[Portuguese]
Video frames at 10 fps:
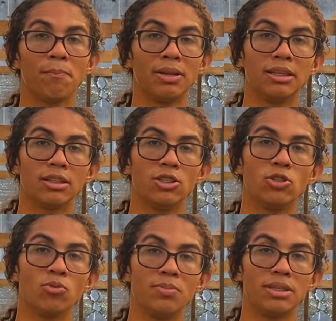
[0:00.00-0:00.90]
planta de
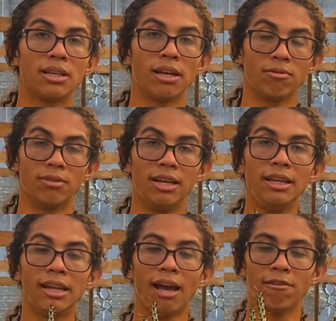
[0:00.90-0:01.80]
substrato
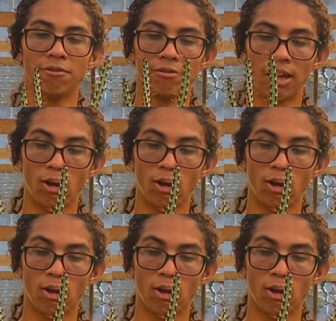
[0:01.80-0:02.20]
drenável, tá?